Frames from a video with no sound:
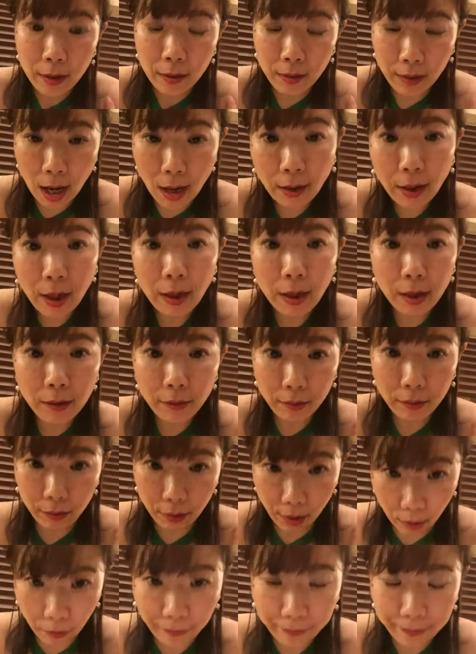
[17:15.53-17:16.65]
段階があるん
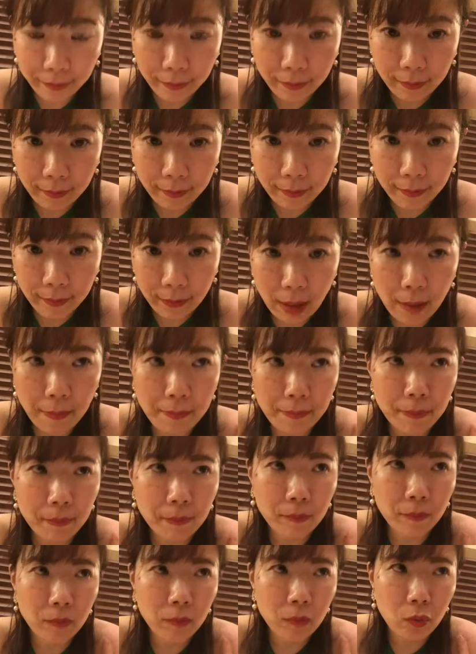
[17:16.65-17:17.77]
だよで
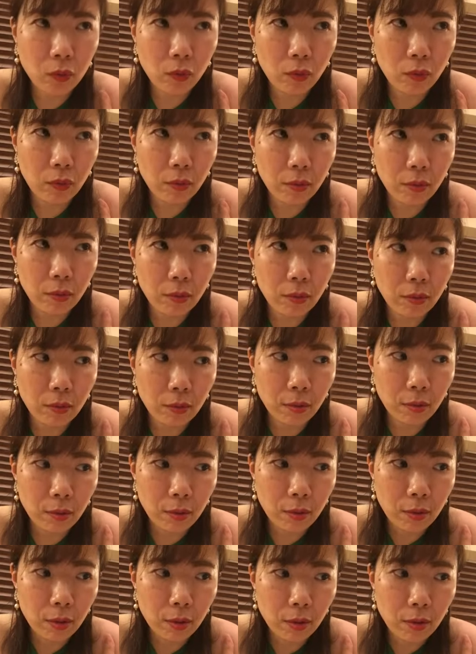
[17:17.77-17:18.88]
うんと
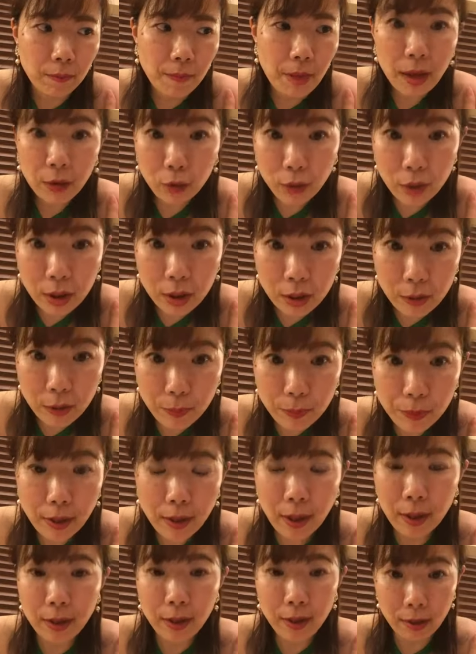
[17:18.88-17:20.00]
パートナーシップに
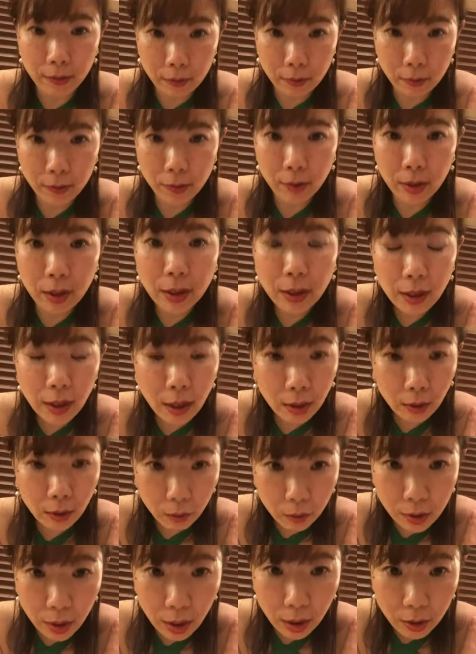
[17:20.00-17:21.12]
限らず人間
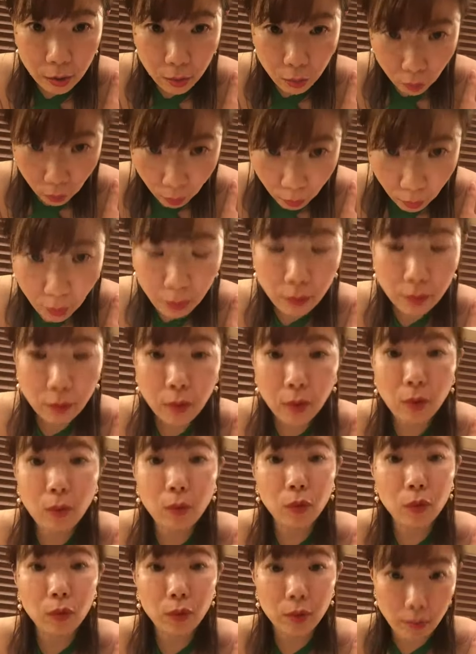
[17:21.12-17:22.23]
の成長っていう
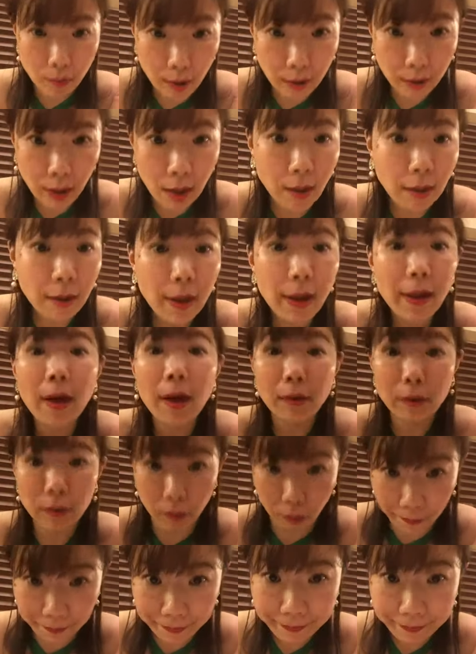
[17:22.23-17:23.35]
ものには段階がある
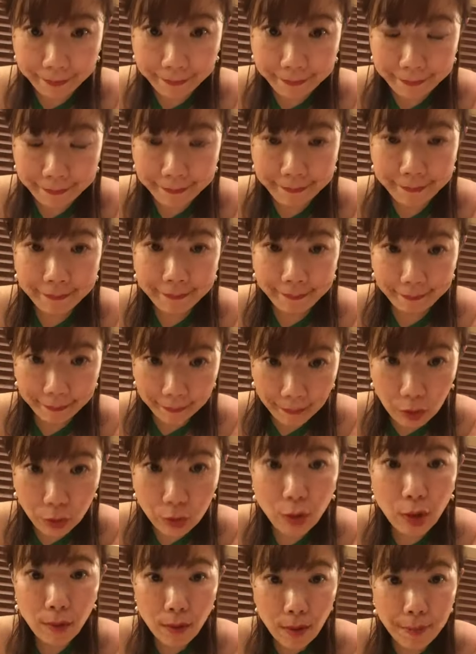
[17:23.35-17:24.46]
ので
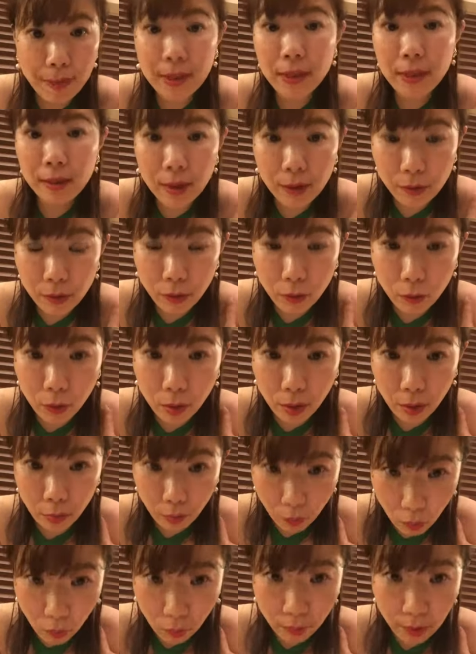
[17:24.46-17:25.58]
それはビジネスにおいて
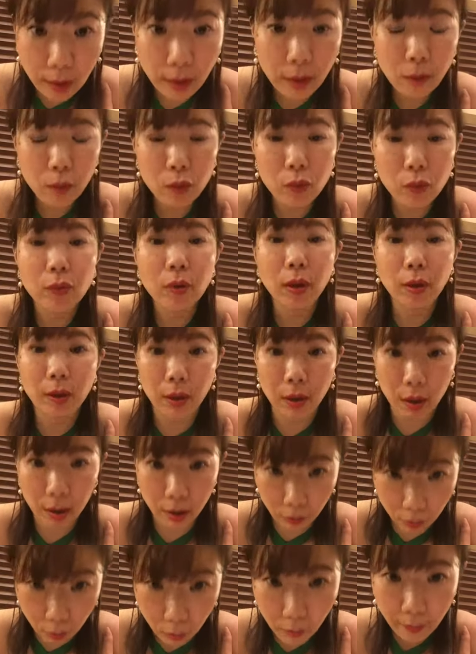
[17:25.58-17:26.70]
も何でもそうなんだけ
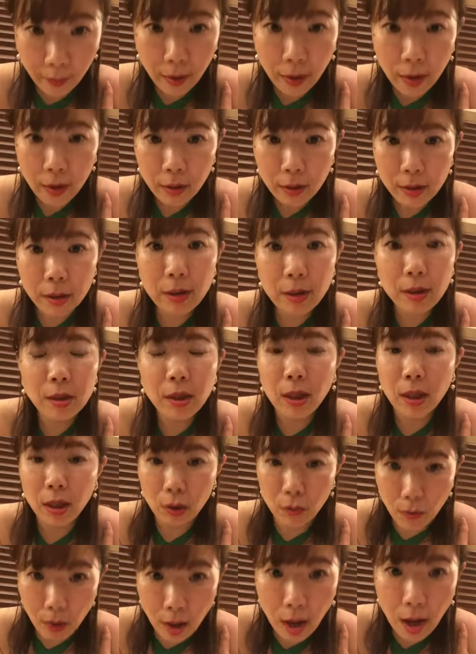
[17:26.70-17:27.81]
れど人生
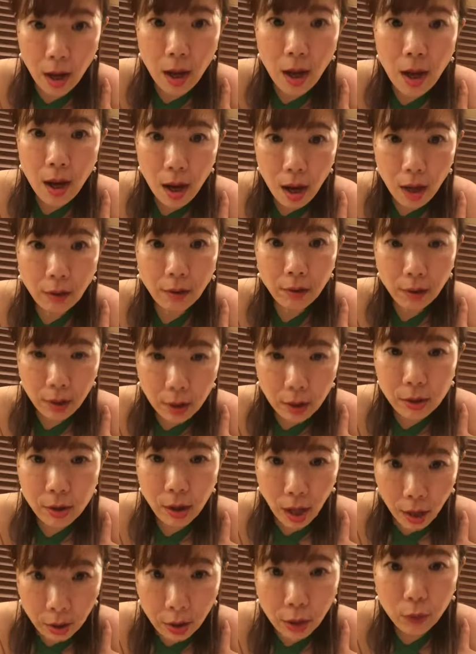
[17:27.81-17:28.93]
には春夏
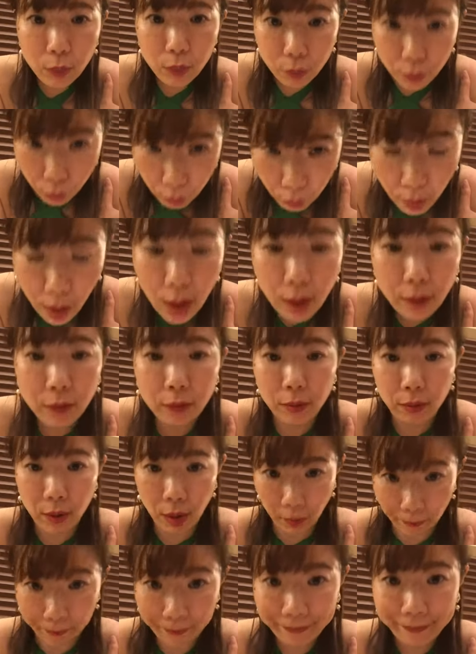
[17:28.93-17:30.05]
秋冬があるんだよ。